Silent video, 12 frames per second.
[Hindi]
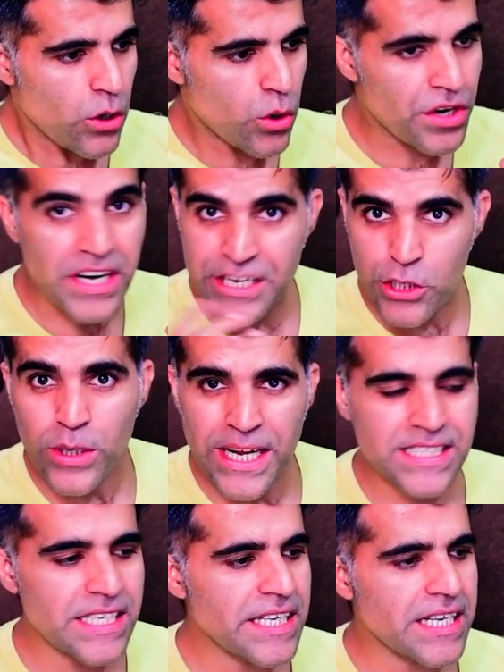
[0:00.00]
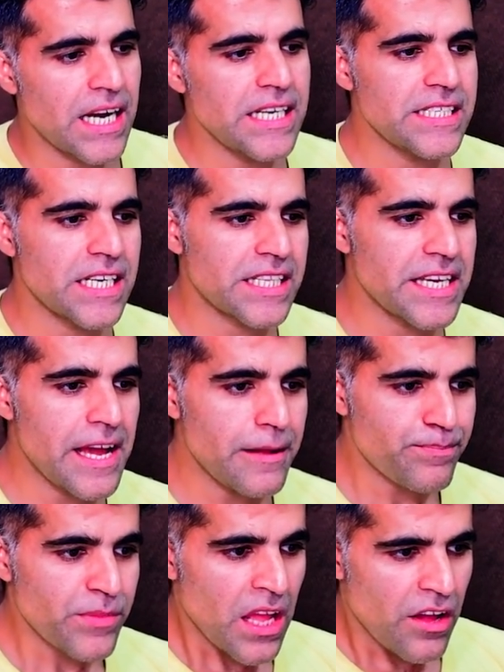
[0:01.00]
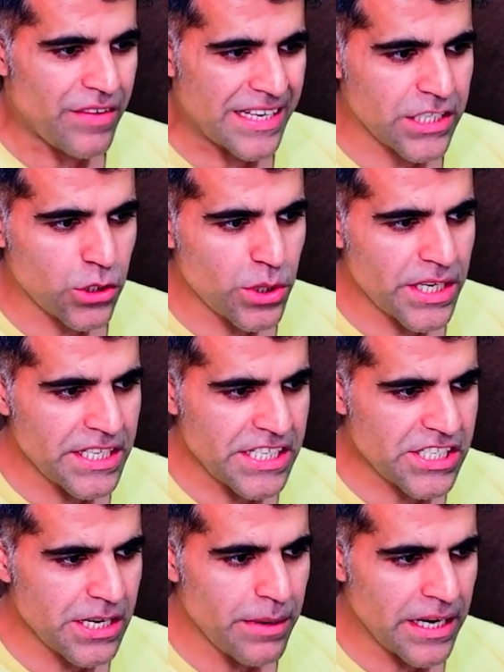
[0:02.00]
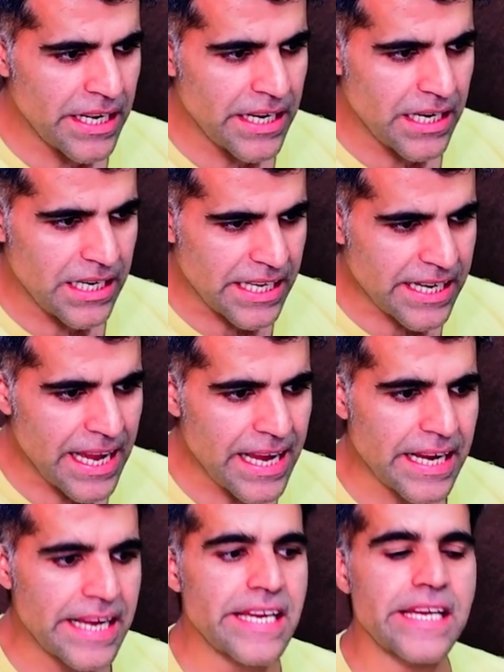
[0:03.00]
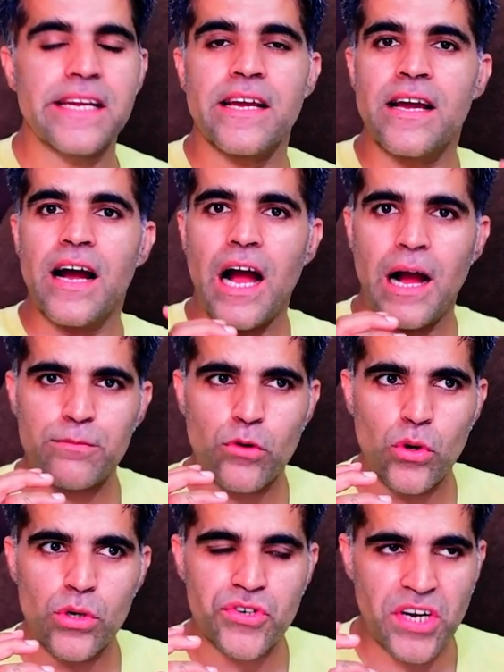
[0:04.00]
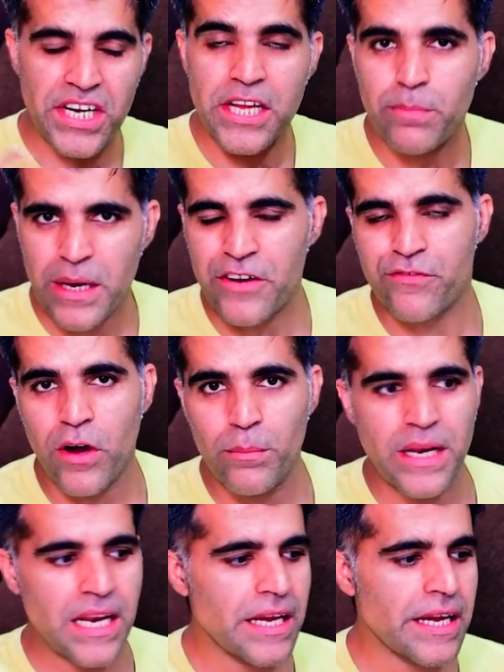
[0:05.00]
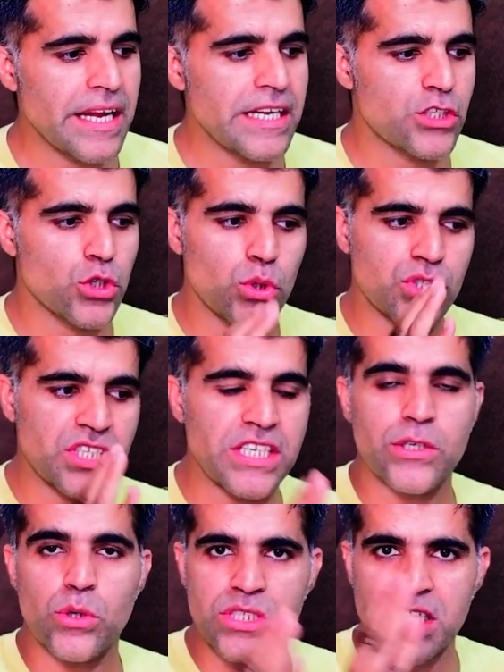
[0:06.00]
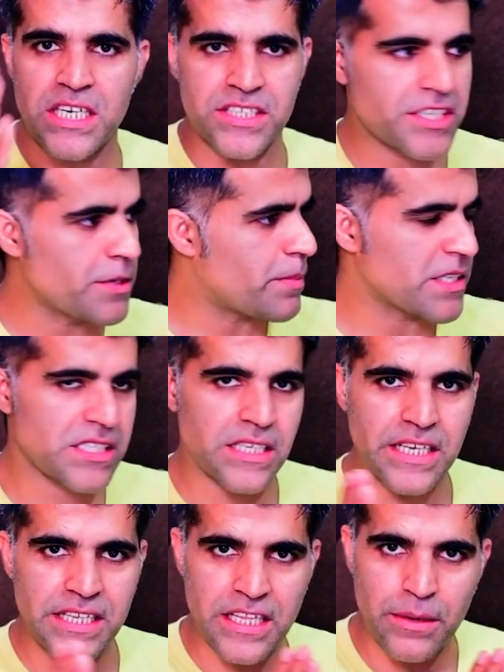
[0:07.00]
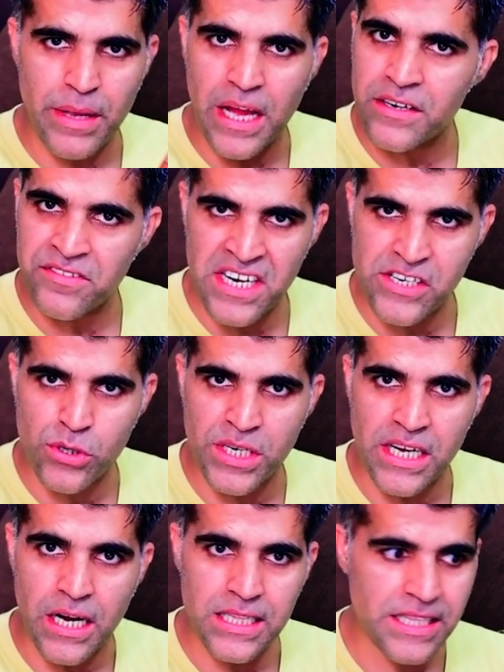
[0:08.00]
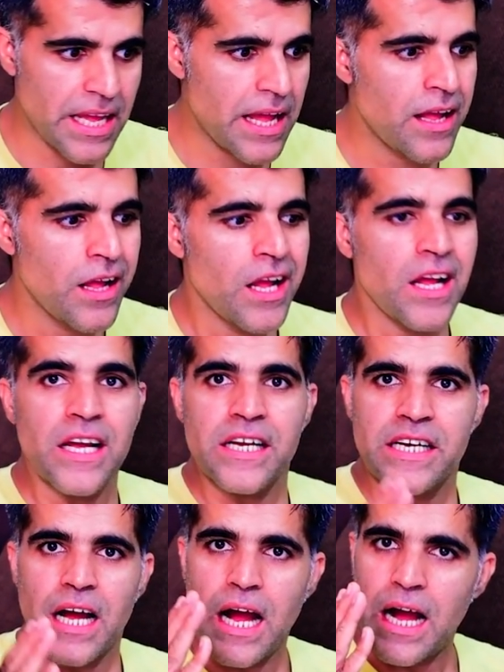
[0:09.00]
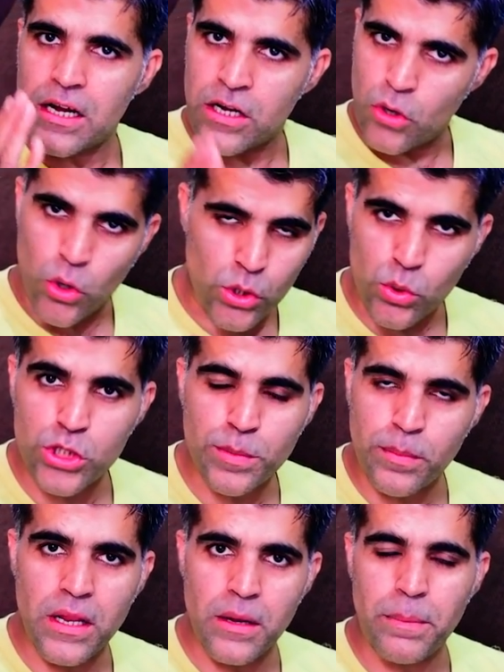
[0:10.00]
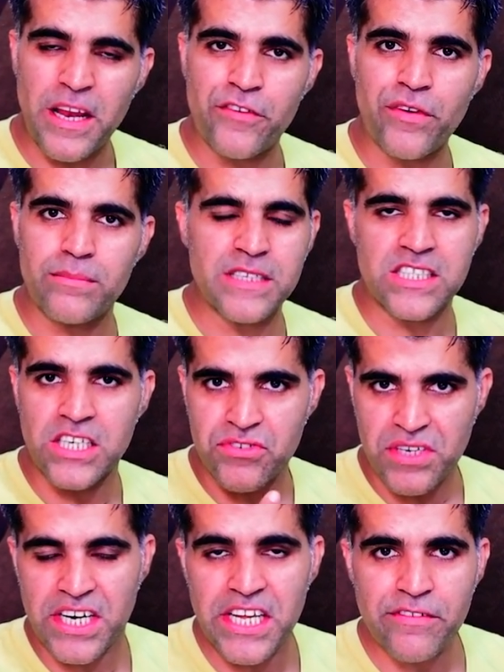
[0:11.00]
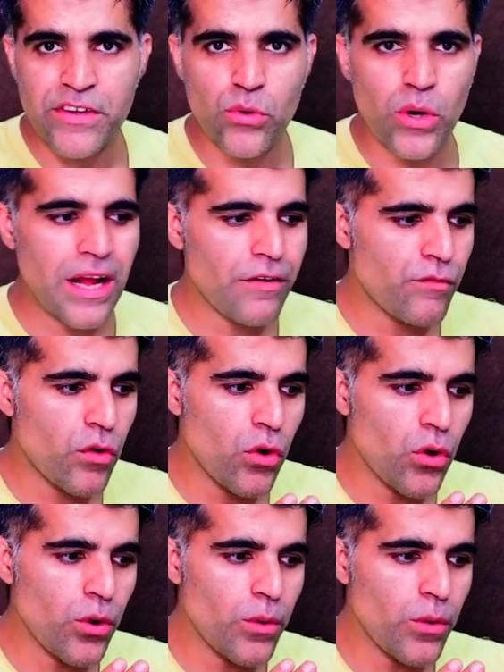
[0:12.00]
और रेशो कैसे निकाली जाती है वैसे तो ये नीचे मैंने लिखा है कई आपको ट्रेडिंग प्लेटफॉर्म मिलेंगे जो ज़ीरो से हंड्रेड परसेंट के दरमियान रेशो निकालते हैं और कुछ प्लेटफॉर्म जैसे ट्रेडिंग व्यू है वो